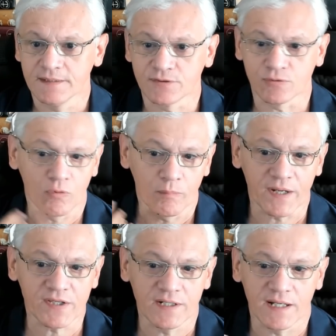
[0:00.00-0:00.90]
se eu
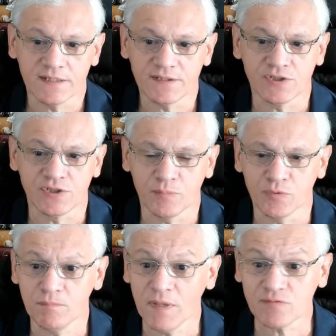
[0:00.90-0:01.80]
compartilhar esse tipo,
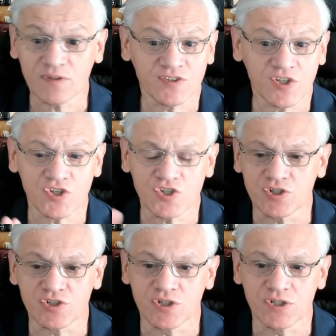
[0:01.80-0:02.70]
mesmo que seja
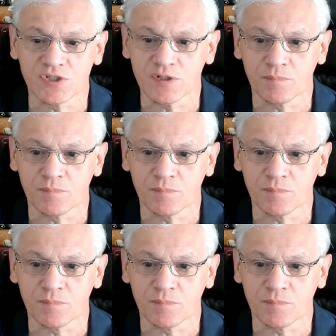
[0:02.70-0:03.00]
de, de, de,